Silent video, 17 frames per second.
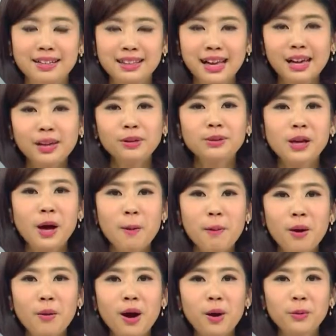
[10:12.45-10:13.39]
大陆淘
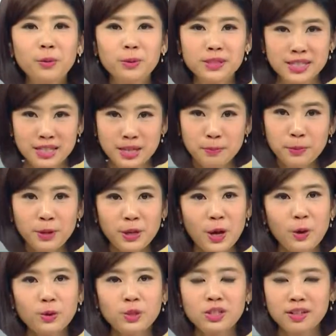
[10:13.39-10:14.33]
宝网无奇不
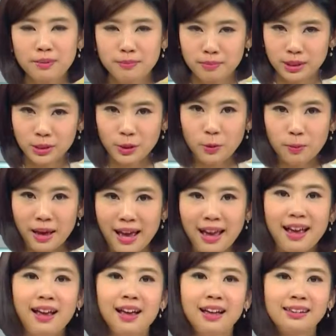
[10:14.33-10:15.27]
有，什么都
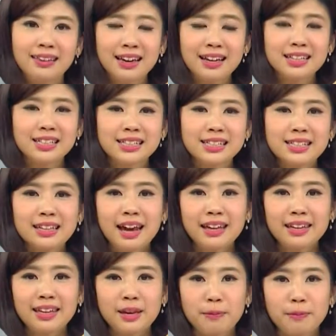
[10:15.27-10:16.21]
卖，但是竟
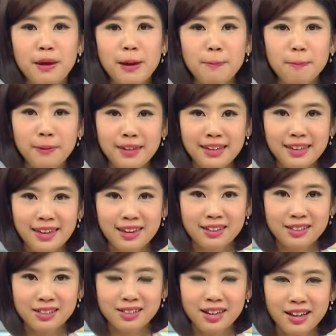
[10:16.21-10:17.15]
然也卖毕
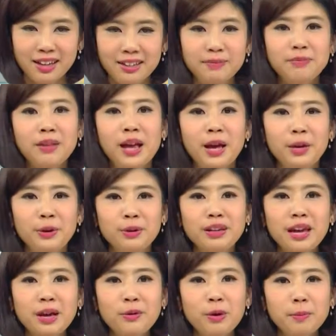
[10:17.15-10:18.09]
业生。
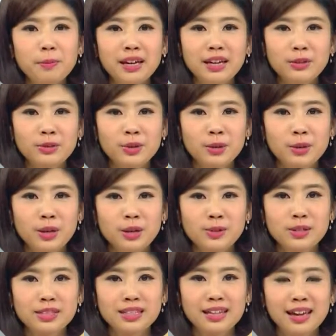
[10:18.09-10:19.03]
云南昆明学
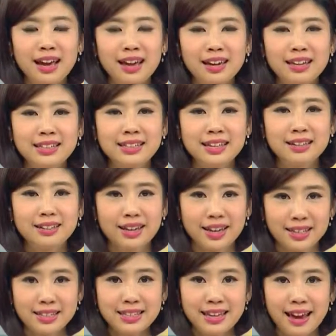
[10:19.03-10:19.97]
院最近开了一间
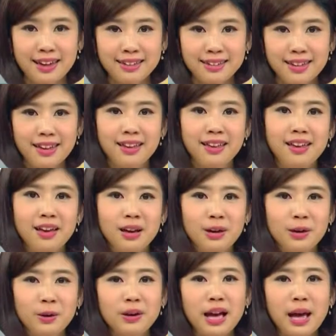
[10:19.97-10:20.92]
人才店，
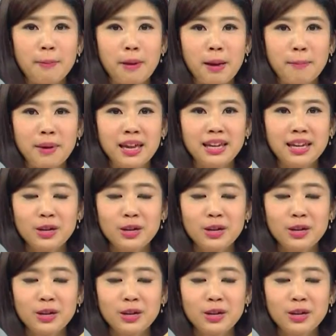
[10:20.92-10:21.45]
公开拍卖